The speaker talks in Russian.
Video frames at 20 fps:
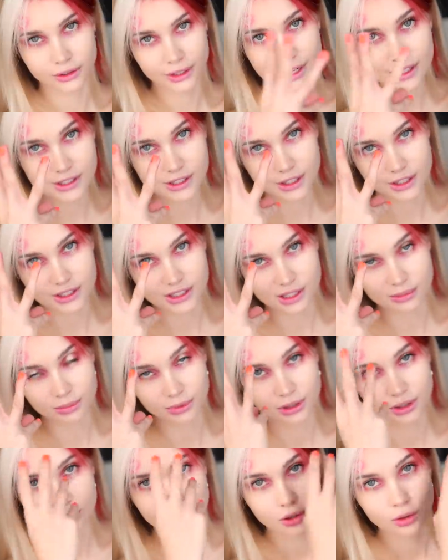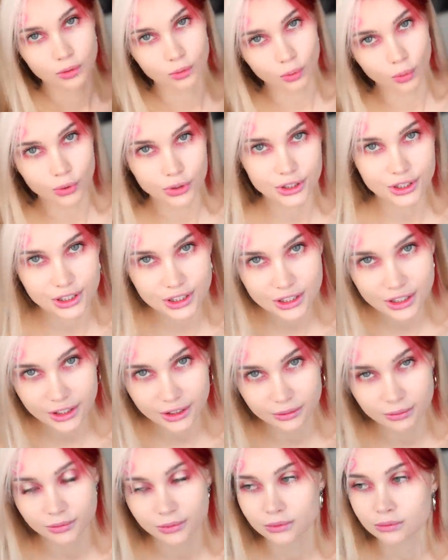Третий рецепт.
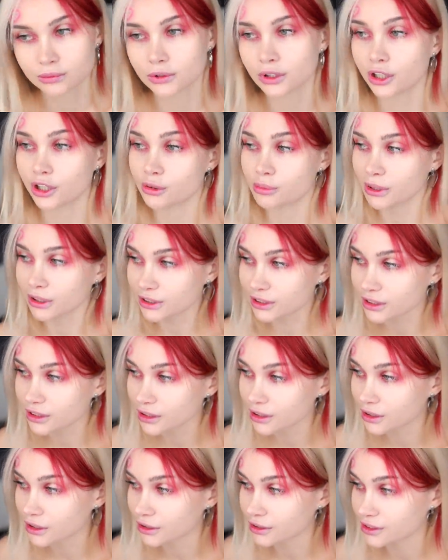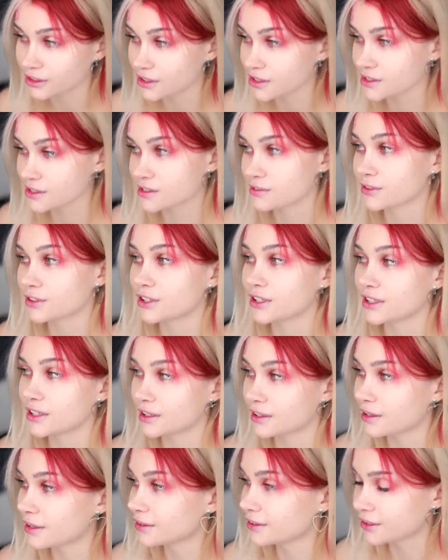Онигири. Ребята, если вы не
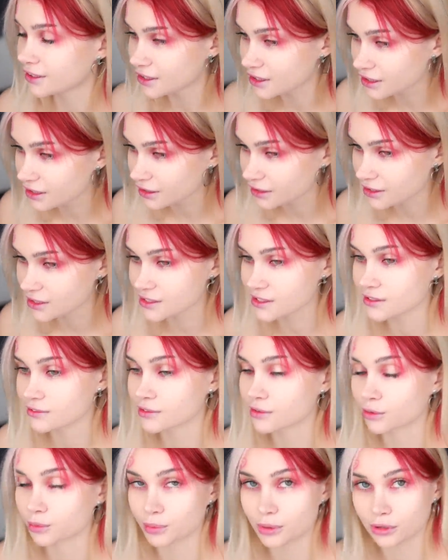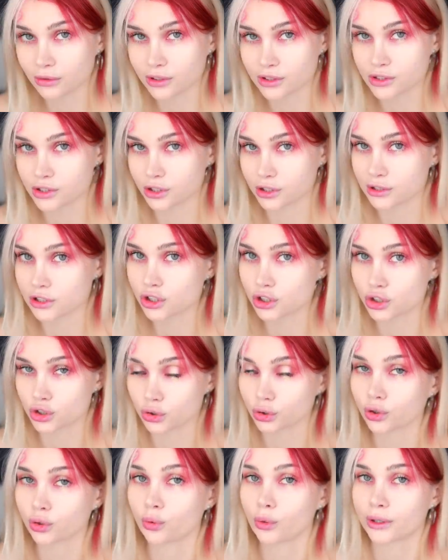ели онигири, если вы вот первый раз все слышите,
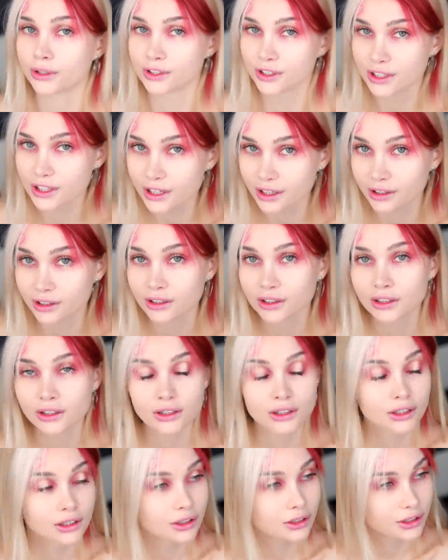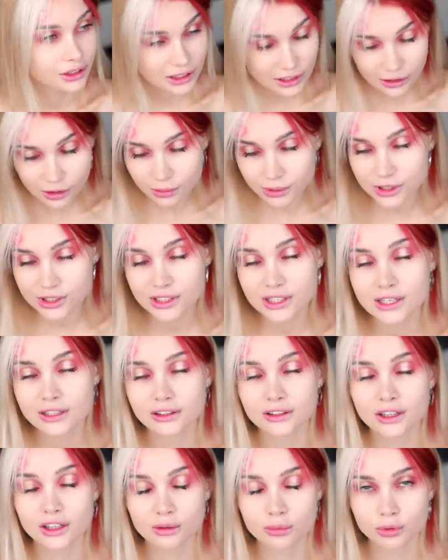что такое онигири, я вам
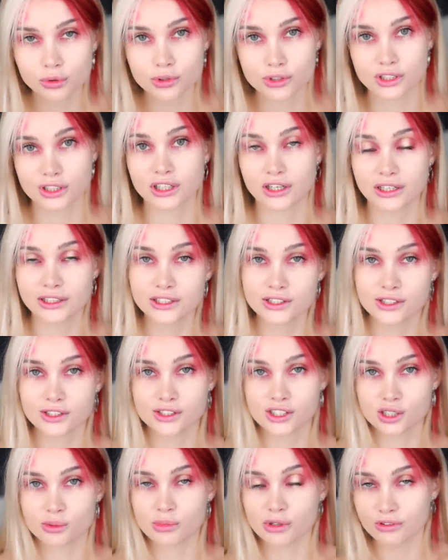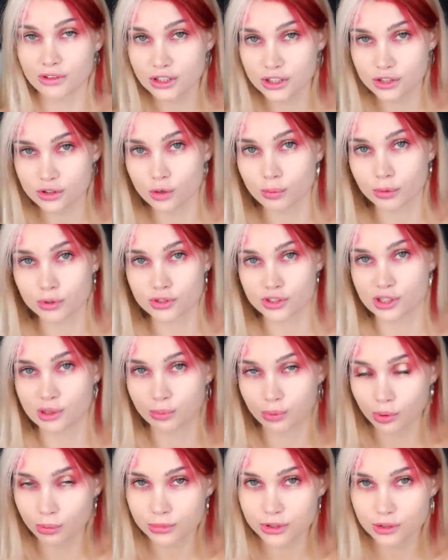настоятельно рекомендую захоронить это себе видео, просто
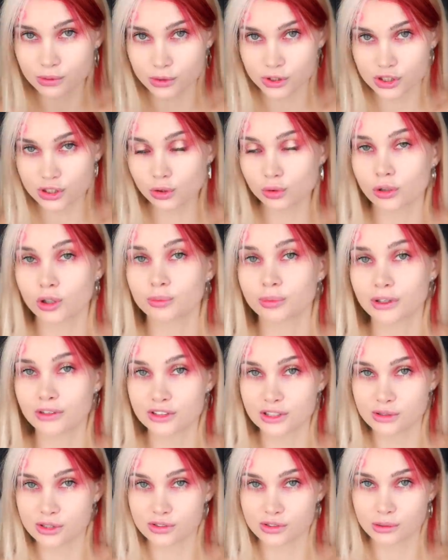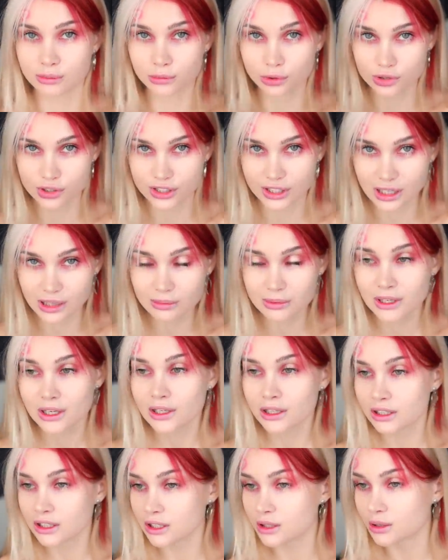запомнить его, ссылку отправить всем своим друзьям
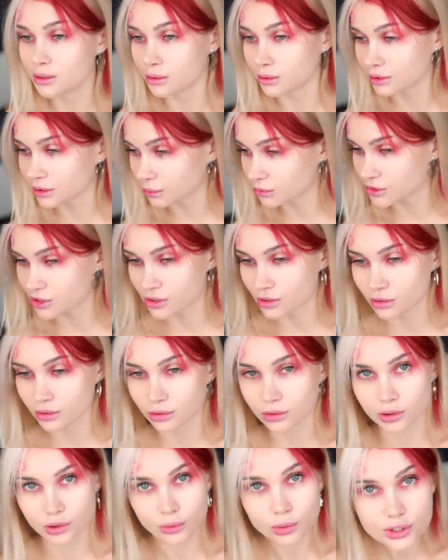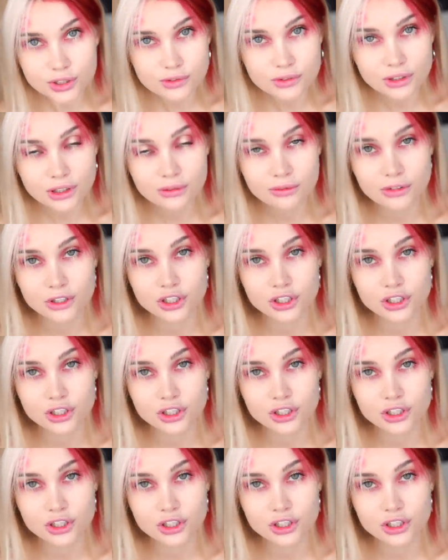и, там, не знаю, родственникам